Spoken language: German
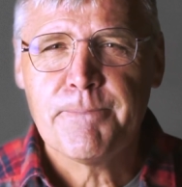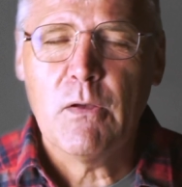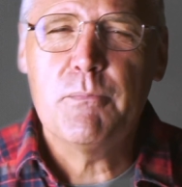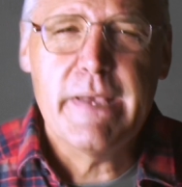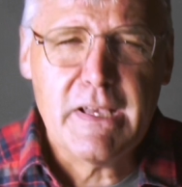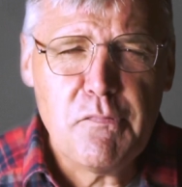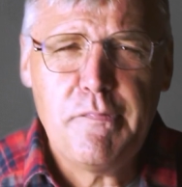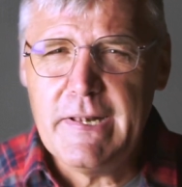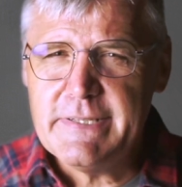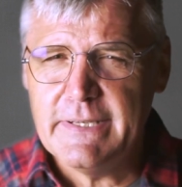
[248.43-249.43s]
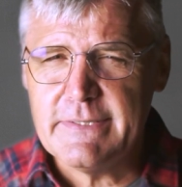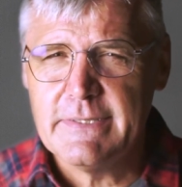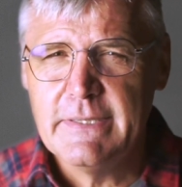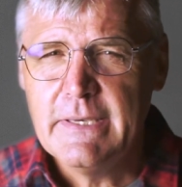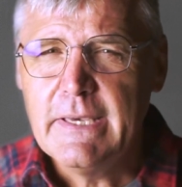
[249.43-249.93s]
Und mir gefällt das,
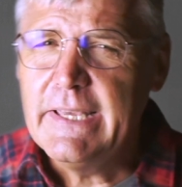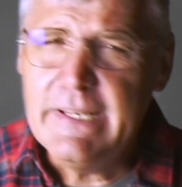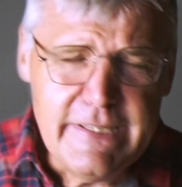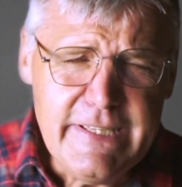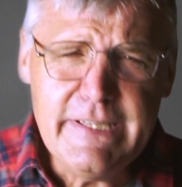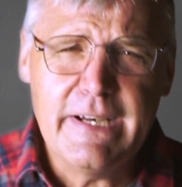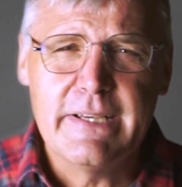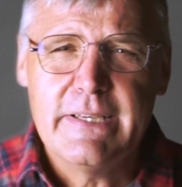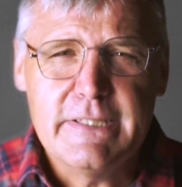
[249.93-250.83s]
Elia,